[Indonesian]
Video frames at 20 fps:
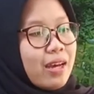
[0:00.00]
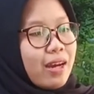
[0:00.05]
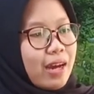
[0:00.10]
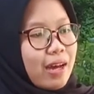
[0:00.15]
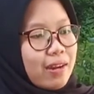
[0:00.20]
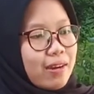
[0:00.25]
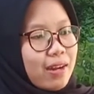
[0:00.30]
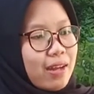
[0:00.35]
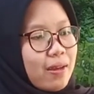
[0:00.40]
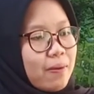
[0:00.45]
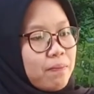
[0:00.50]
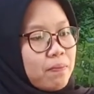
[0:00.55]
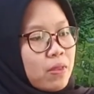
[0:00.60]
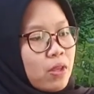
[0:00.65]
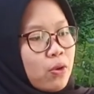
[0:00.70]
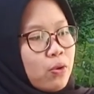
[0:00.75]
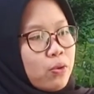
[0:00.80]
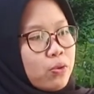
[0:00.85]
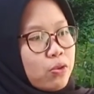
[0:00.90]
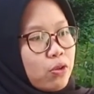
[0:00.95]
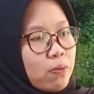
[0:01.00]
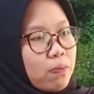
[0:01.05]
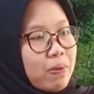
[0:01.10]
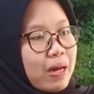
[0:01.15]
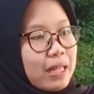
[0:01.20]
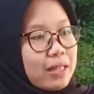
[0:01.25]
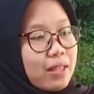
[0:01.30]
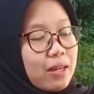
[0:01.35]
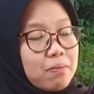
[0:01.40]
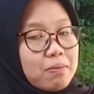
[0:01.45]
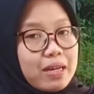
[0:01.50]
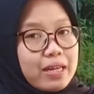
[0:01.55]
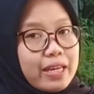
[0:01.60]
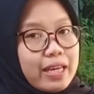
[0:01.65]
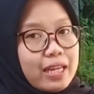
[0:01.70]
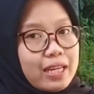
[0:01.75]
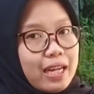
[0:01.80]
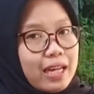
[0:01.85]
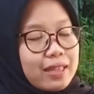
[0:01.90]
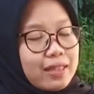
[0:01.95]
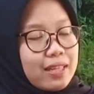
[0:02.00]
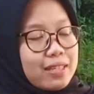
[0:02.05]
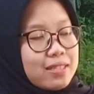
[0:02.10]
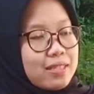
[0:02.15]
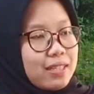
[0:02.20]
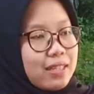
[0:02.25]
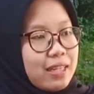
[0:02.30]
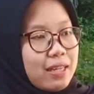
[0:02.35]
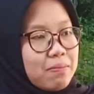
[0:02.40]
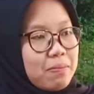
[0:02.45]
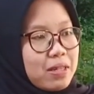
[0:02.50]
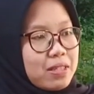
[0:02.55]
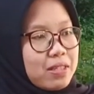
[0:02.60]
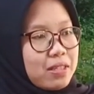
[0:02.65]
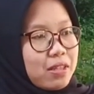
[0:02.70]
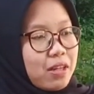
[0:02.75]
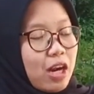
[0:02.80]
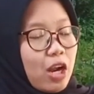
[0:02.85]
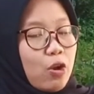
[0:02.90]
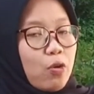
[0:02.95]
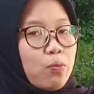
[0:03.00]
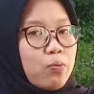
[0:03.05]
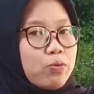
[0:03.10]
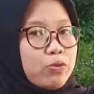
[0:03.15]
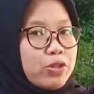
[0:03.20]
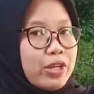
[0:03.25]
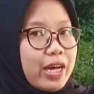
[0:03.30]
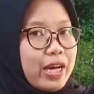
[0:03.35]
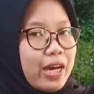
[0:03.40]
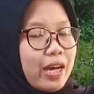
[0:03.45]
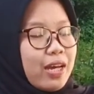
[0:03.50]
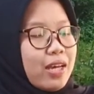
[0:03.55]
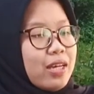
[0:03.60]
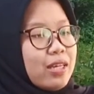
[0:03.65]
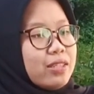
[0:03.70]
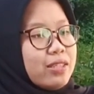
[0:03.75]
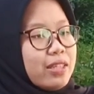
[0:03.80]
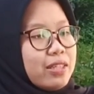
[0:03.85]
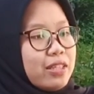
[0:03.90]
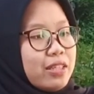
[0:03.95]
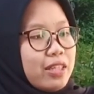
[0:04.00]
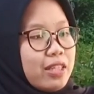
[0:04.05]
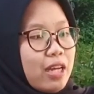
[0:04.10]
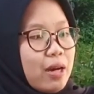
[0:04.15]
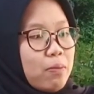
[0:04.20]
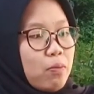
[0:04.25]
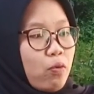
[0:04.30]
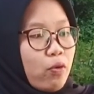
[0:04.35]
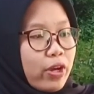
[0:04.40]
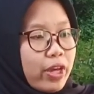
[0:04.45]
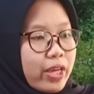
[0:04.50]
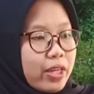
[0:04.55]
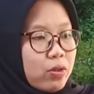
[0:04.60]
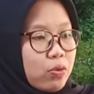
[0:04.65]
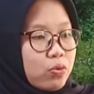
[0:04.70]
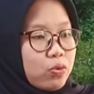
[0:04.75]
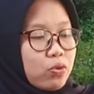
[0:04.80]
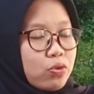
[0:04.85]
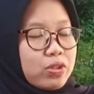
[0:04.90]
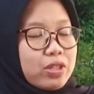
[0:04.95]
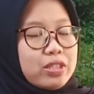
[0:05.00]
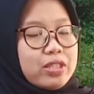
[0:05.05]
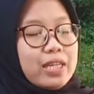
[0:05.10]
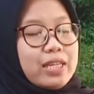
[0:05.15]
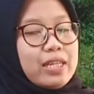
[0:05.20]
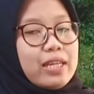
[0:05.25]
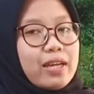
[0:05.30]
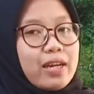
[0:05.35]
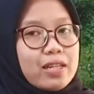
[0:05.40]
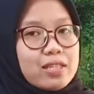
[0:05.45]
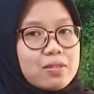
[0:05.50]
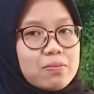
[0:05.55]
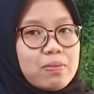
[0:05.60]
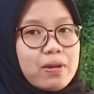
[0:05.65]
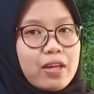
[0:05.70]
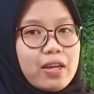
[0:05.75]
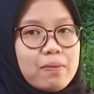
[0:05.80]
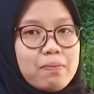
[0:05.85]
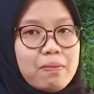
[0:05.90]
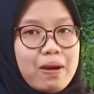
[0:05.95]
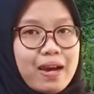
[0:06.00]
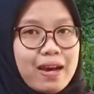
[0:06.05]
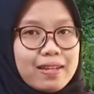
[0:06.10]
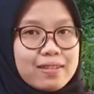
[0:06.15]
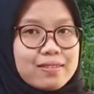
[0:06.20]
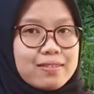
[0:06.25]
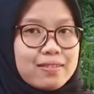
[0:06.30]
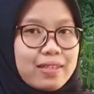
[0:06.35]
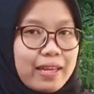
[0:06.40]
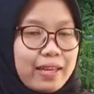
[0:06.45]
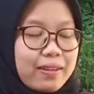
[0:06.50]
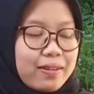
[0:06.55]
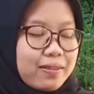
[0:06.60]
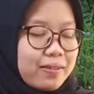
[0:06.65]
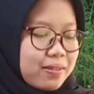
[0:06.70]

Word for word: Karena untuk batang bagian atas ini masih terlalu muda, jadi tidak mungkin untuk dijadikan sebagai bahan stek.